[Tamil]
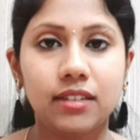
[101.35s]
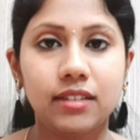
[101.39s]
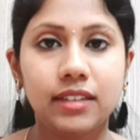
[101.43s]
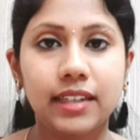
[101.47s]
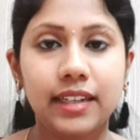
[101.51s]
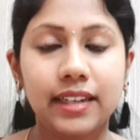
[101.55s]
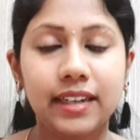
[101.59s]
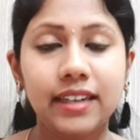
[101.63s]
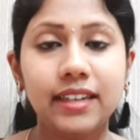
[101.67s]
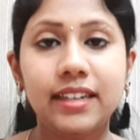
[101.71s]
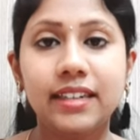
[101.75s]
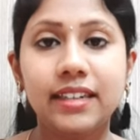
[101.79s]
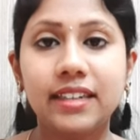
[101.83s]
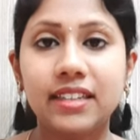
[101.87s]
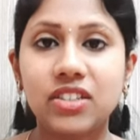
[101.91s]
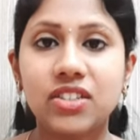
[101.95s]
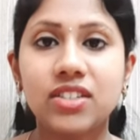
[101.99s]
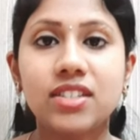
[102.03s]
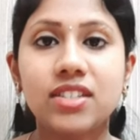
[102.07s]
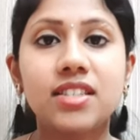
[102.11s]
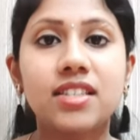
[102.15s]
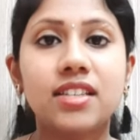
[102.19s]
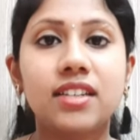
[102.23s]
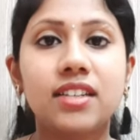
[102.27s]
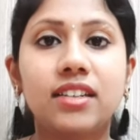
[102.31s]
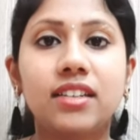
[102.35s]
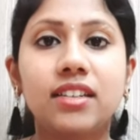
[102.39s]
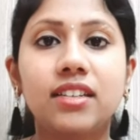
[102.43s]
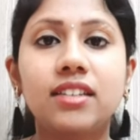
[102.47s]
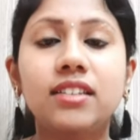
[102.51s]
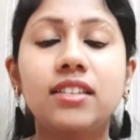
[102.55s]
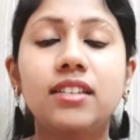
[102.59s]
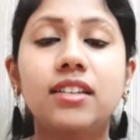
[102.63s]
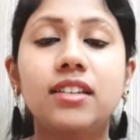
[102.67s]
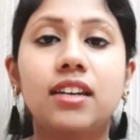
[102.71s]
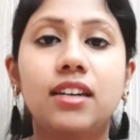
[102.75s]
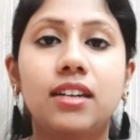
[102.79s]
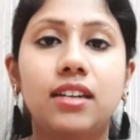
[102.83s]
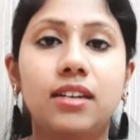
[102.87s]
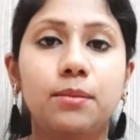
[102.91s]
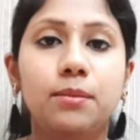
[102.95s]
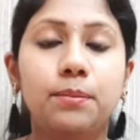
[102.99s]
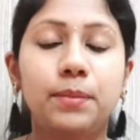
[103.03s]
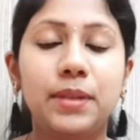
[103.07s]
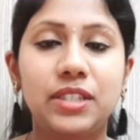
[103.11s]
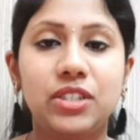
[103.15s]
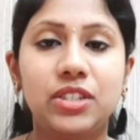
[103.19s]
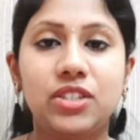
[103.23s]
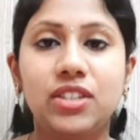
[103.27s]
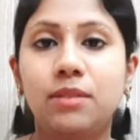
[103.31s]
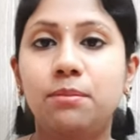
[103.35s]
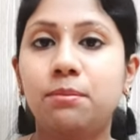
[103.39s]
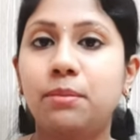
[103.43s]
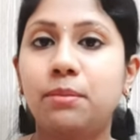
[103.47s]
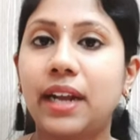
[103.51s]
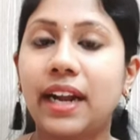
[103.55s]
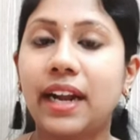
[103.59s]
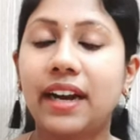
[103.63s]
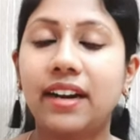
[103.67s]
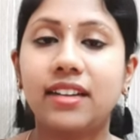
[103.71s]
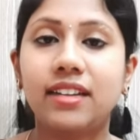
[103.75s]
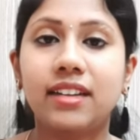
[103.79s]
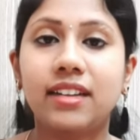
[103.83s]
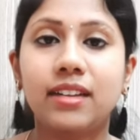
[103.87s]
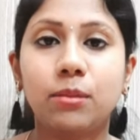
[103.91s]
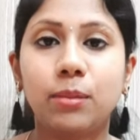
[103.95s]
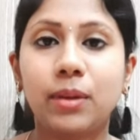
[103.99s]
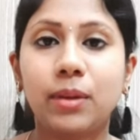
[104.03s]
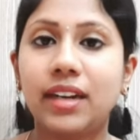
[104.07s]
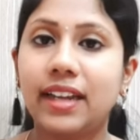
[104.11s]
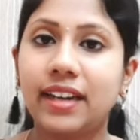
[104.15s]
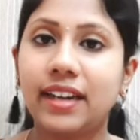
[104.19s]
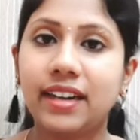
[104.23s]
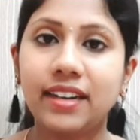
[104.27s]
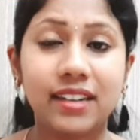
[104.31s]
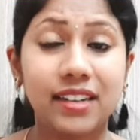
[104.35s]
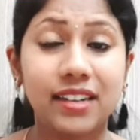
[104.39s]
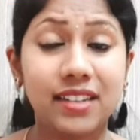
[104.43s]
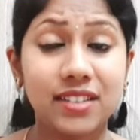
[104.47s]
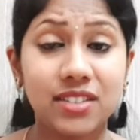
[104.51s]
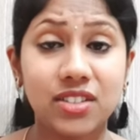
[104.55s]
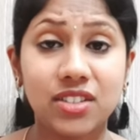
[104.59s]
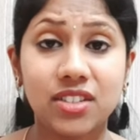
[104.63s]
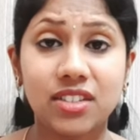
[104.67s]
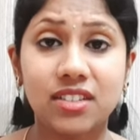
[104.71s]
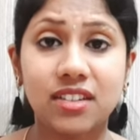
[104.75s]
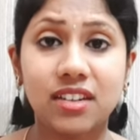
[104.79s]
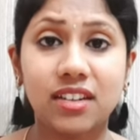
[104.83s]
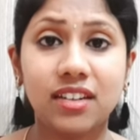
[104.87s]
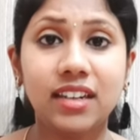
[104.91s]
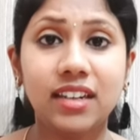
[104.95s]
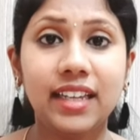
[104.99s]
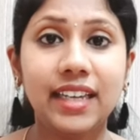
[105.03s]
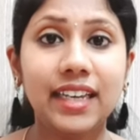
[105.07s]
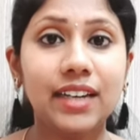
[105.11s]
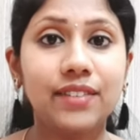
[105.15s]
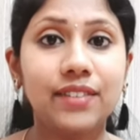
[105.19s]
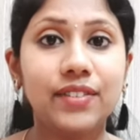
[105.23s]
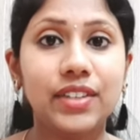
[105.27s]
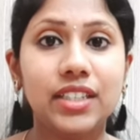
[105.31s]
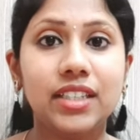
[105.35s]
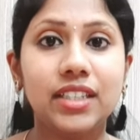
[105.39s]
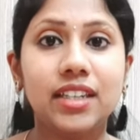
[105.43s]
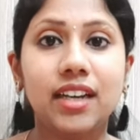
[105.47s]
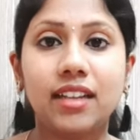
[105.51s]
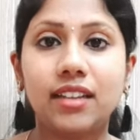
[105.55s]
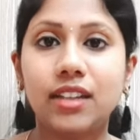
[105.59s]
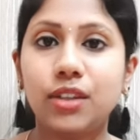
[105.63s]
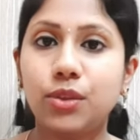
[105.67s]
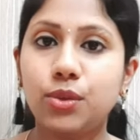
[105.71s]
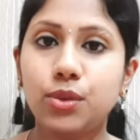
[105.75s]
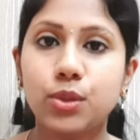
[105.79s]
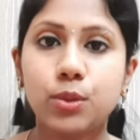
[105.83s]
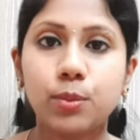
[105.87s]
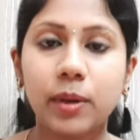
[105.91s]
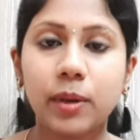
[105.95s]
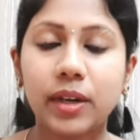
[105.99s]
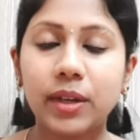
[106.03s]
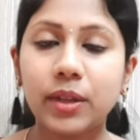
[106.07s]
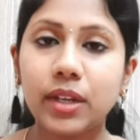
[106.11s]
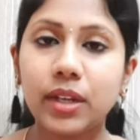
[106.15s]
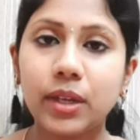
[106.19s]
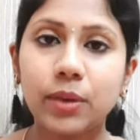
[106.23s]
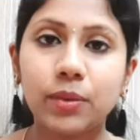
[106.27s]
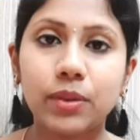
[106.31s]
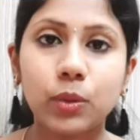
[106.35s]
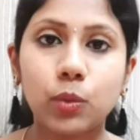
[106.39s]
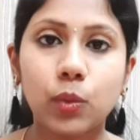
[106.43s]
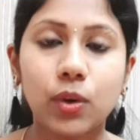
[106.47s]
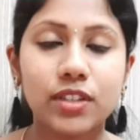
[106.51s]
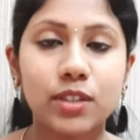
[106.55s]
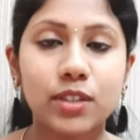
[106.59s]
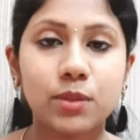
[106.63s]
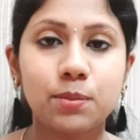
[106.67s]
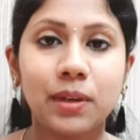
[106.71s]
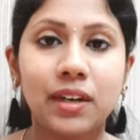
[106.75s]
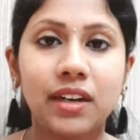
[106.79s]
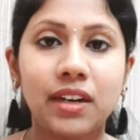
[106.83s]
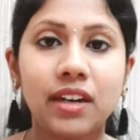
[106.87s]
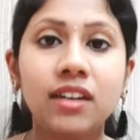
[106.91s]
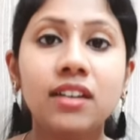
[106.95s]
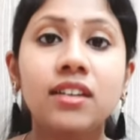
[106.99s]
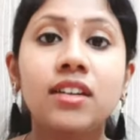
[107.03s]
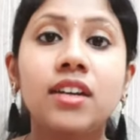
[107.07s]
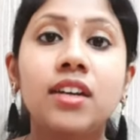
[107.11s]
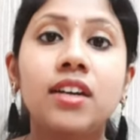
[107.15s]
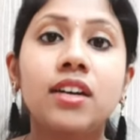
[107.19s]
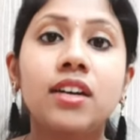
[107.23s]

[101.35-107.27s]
நிறைய டிட்டர்ஜென்ட்ஸ் இருக்குது பிஜிஎன் பிராண்டு அந்த மாதிரி நிறைய டிட்டர்ஜென்ட் இருக்குது நீங்கள் வந்து அதை யூஸ் பண்ணி நீங்கள் வந்து வாஷ் பண்ணலாம்